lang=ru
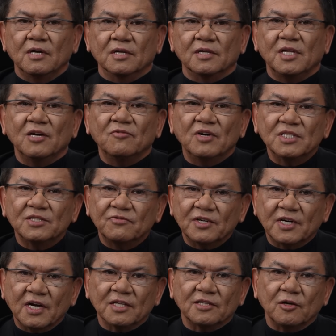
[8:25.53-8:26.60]
для
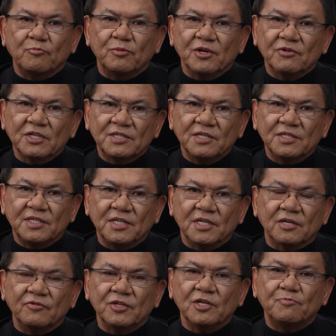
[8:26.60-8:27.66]
возврата
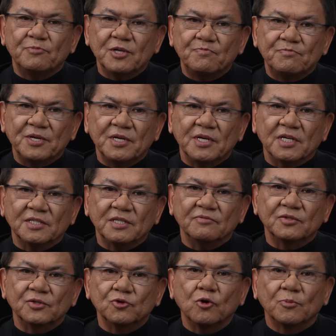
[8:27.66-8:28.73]
приватизированных предприятий
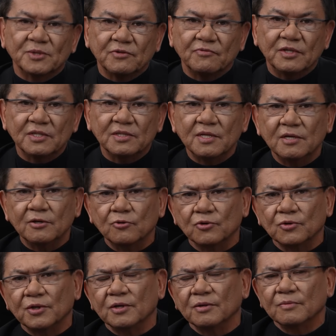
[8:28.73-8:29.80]
в собственность
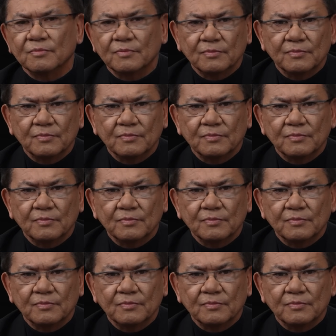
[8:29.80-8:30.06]
народа.